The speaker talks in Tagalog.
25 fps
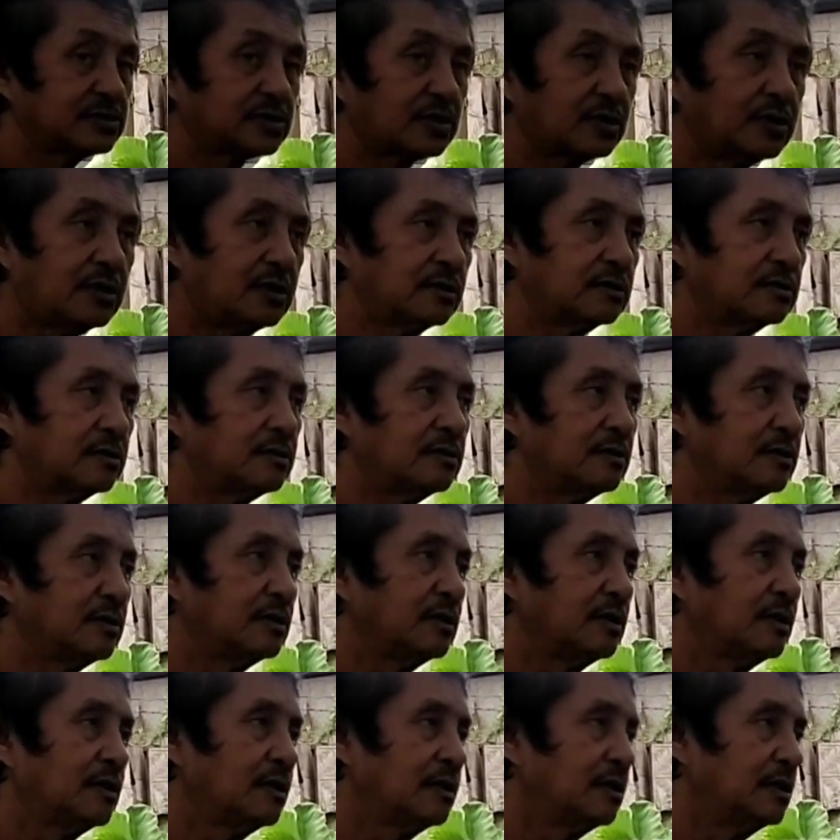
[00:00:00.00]
So,
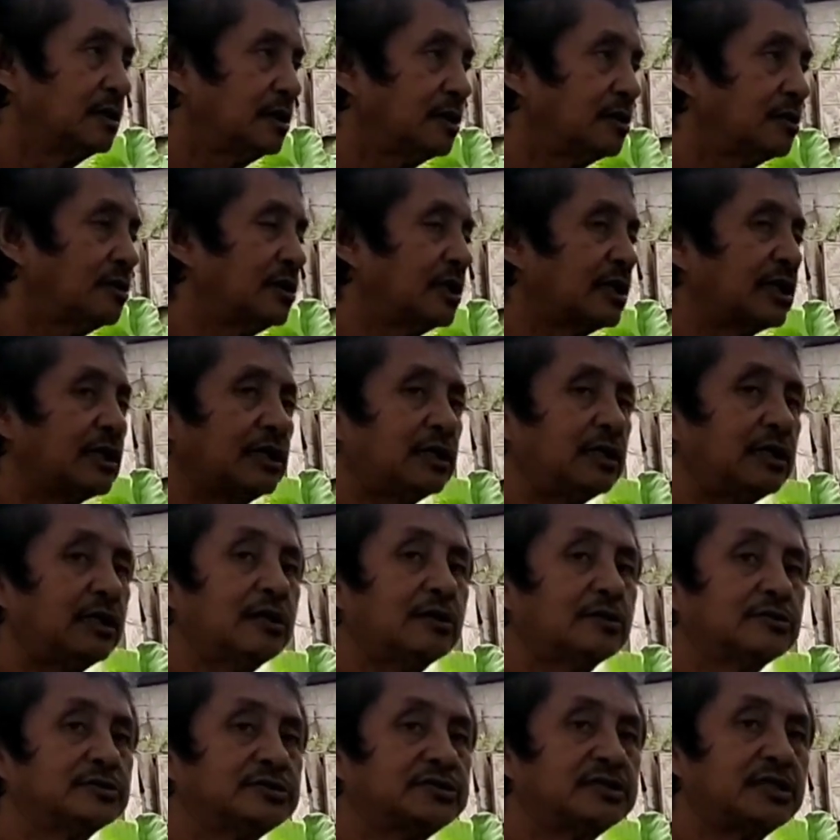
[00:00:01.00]
ingon, lang,
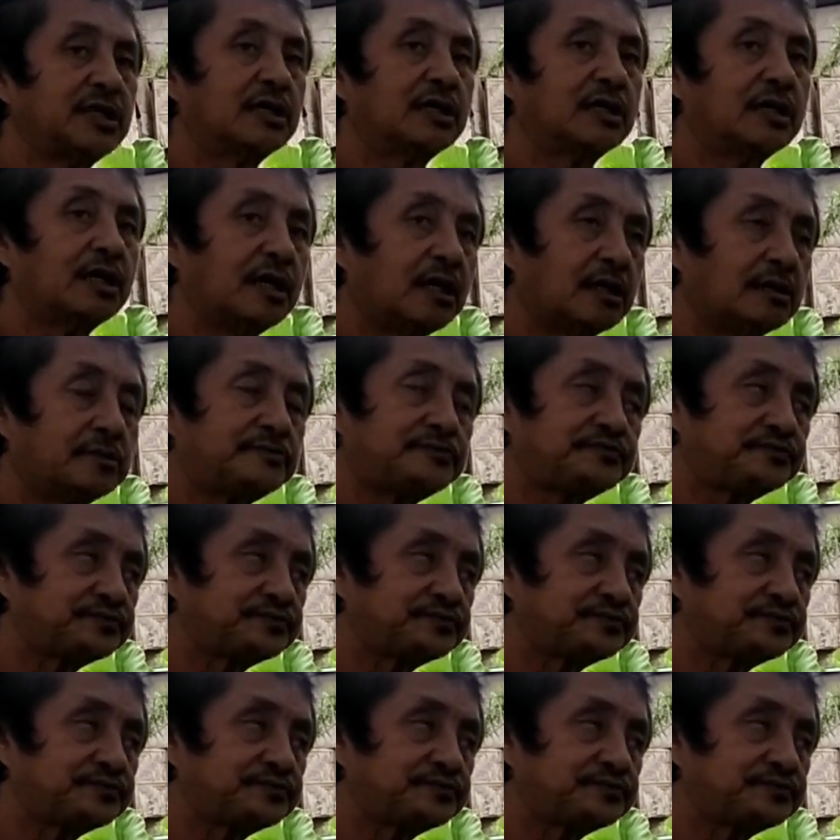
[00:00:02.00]
ingon siya nga,